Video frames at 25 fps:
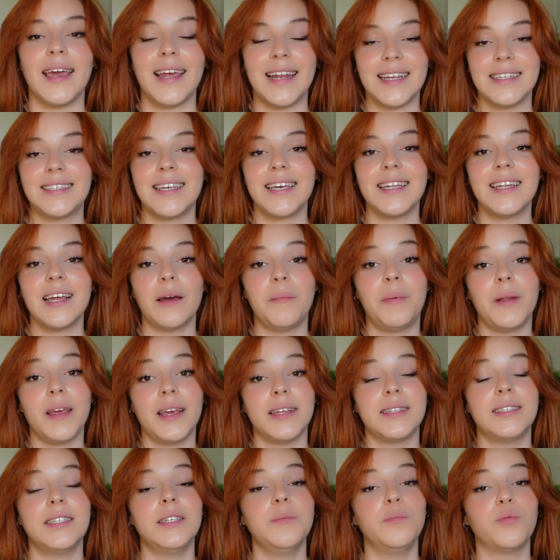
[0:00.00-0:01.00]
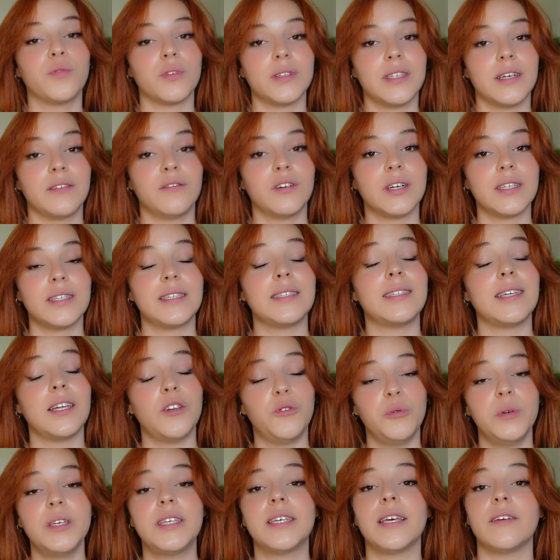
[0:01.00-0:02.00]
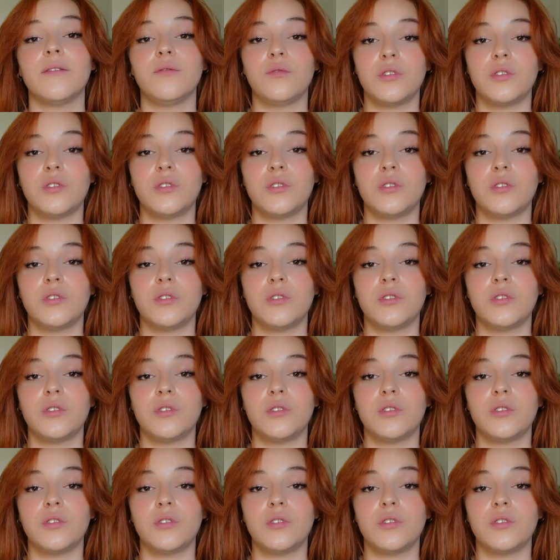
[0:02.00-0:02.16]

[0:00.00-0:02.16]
Elle essaye d'appeler Eddie pour savoir si c'est lui qui est